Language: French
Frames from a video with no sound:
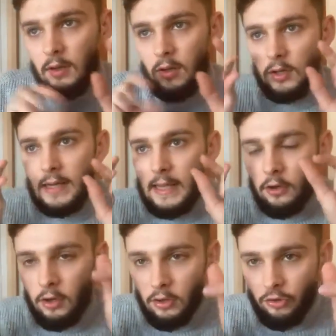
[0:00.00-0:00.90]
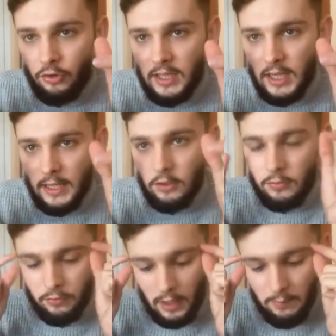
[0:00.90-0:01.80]
l'erreur, je dirais, que
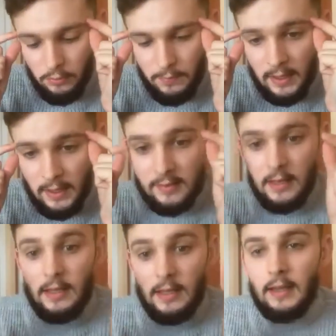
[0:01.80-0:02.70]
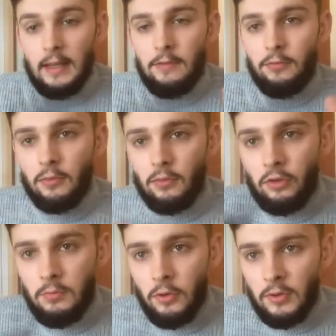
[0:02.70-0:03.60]
font la plupart, c'est ils vont
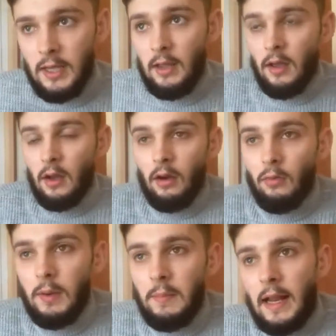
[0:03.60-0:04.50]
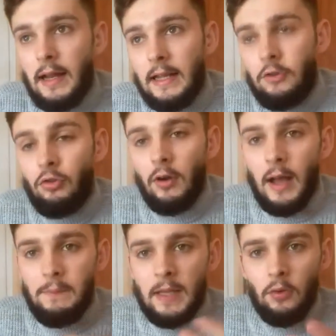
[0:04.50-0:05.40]
demander Ouais, mais la lecture
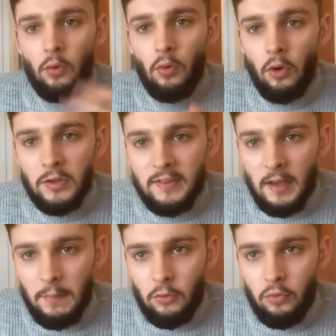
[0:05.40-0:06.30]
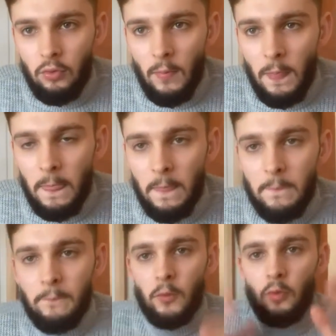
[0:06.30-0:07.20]
rapide, on retient pas tout.
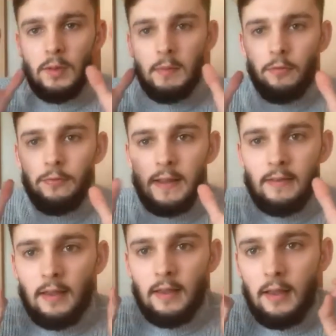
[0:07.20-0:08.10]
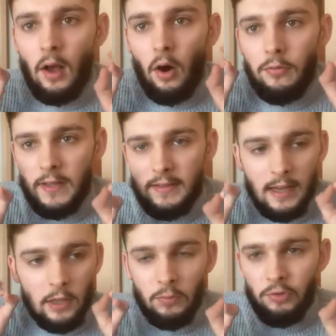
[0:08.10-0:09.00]
Voilà, oui, mais en fait, en fait, il y a
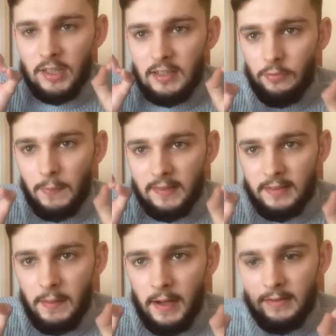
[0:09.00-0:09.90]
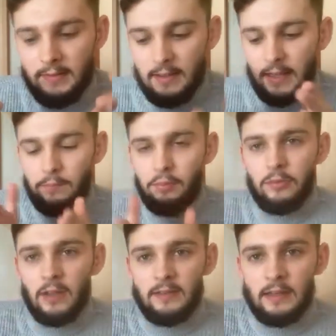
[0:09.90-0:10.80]
un objectif principal, c'est d'être plus
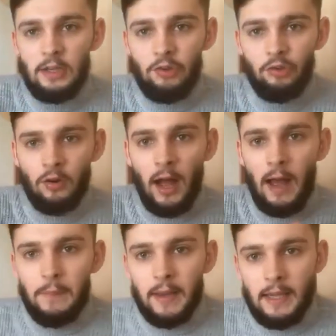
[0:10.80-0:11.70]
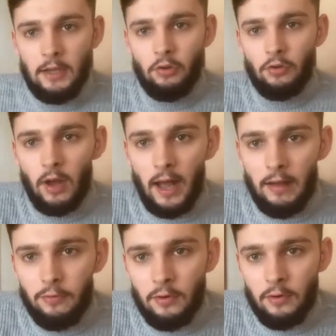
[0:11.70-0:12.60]
intelligent après
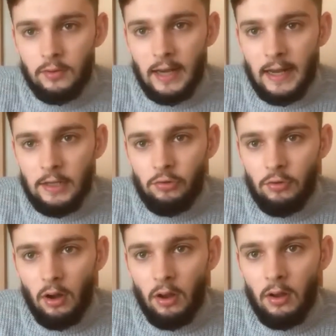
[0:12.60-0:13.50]
qu'avant la lecture.